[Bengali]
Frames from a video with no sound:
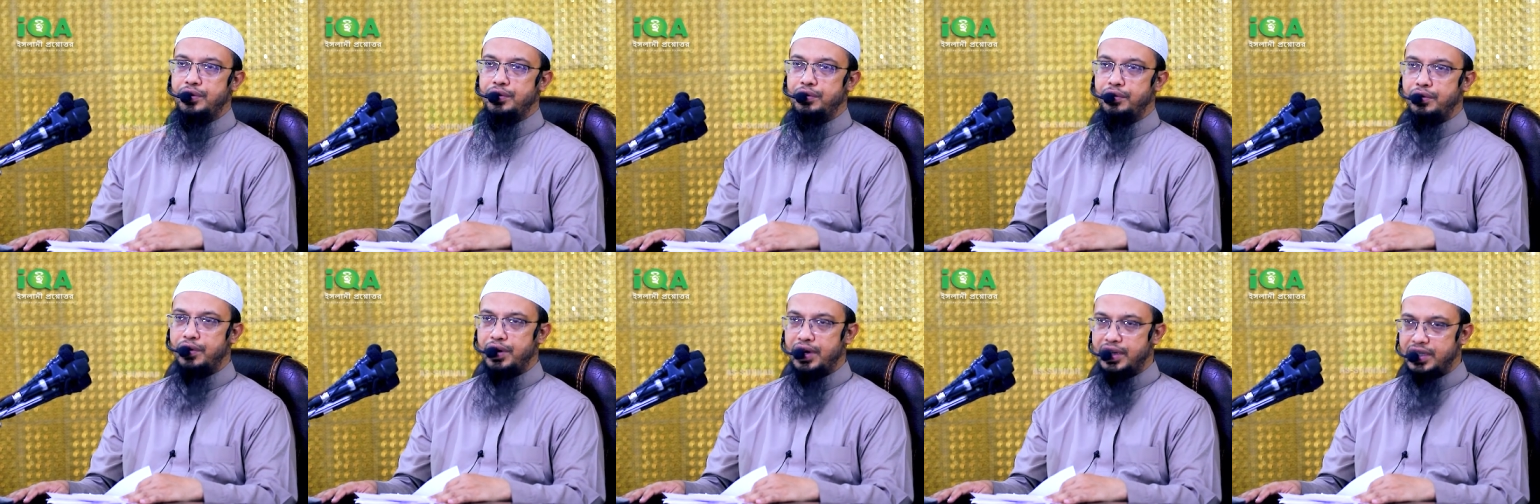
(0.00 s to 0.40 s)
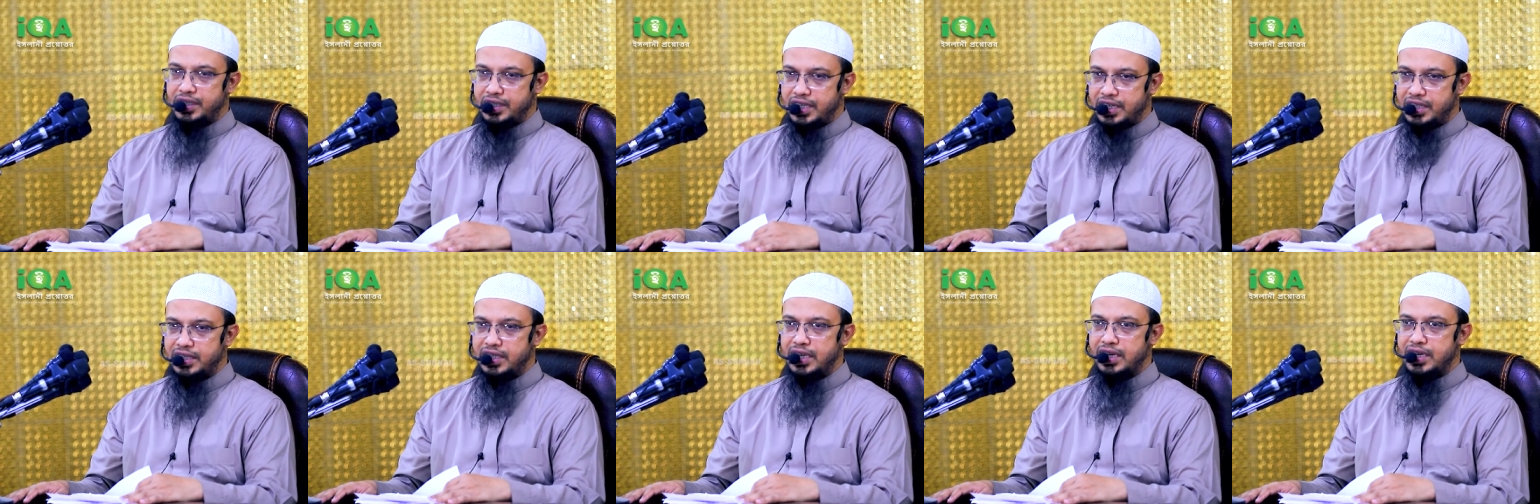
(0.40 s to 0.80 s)
কোরআনের
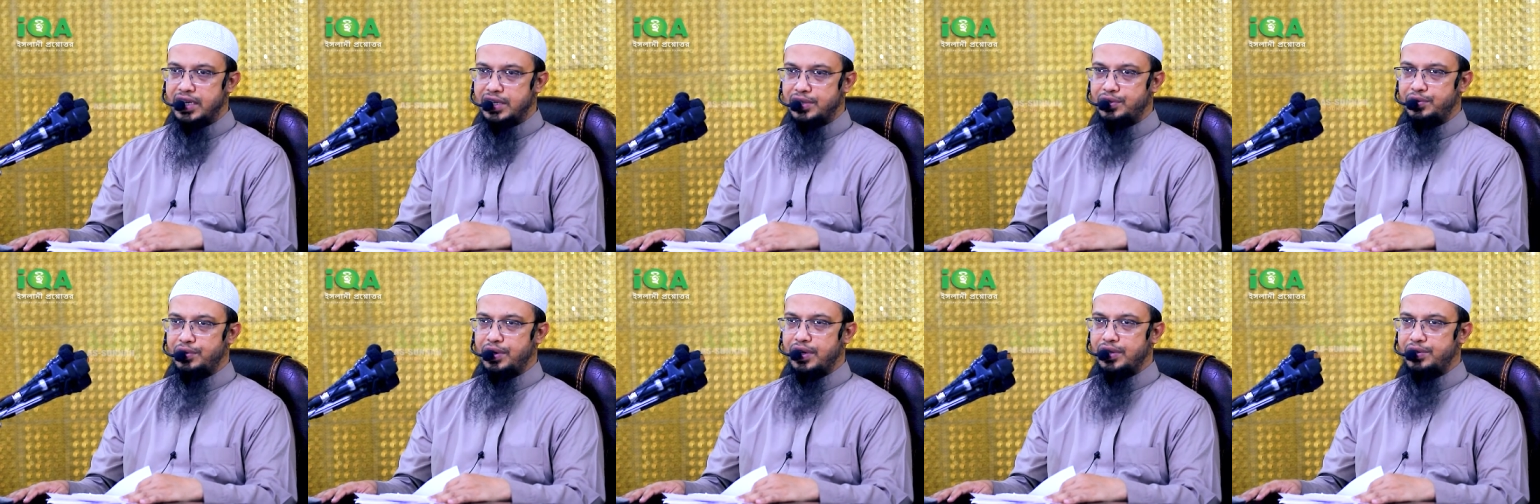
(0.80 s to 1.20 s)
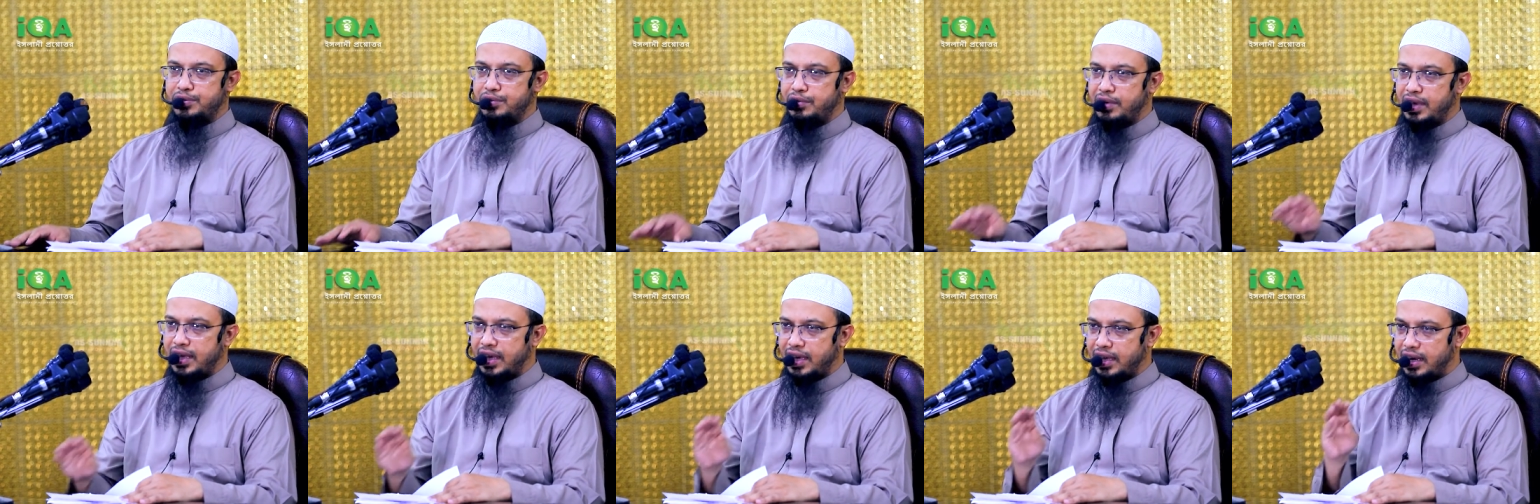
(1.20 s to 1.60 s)
শেষ তিনটা সুরা
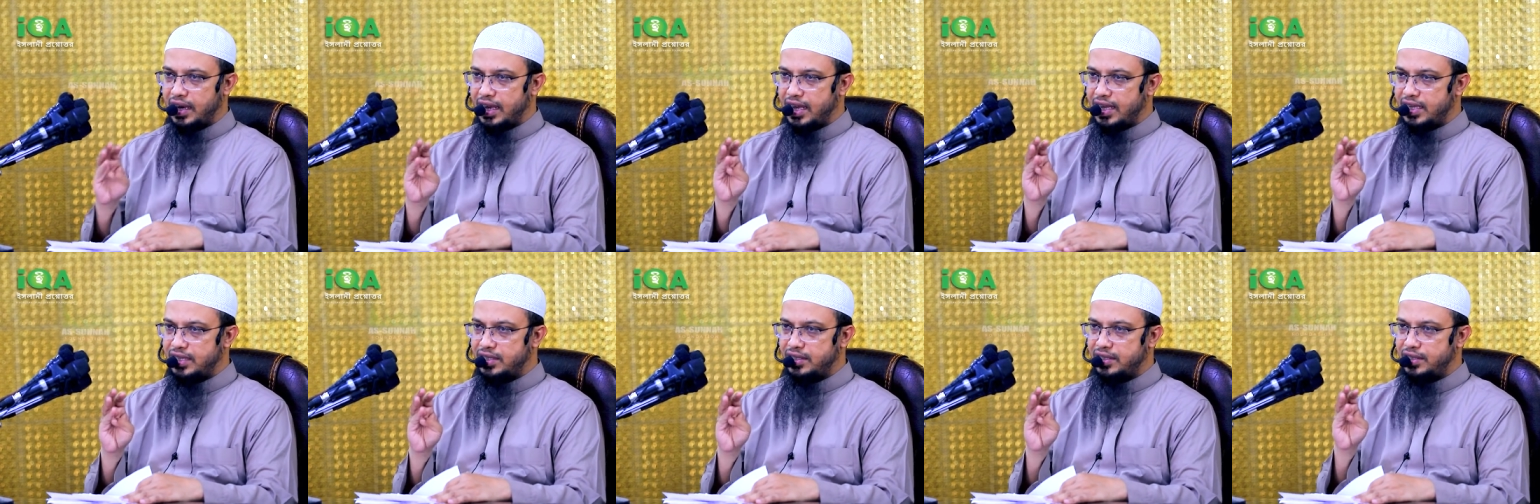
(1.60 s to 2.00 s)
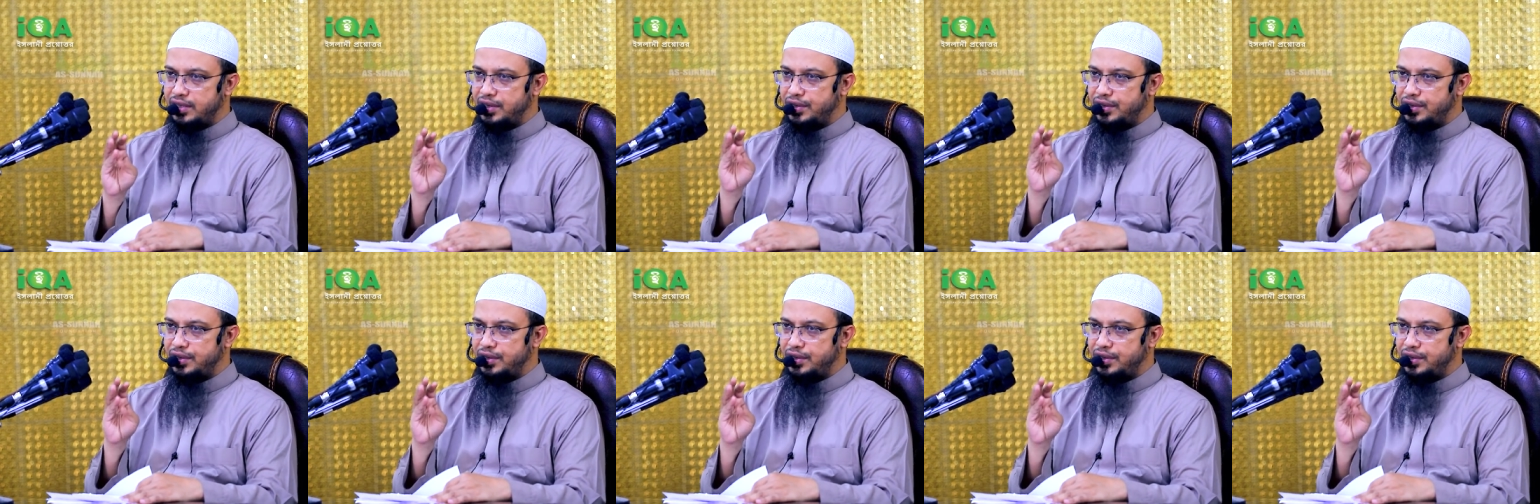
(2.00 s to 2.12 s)
সুরায় এখলাস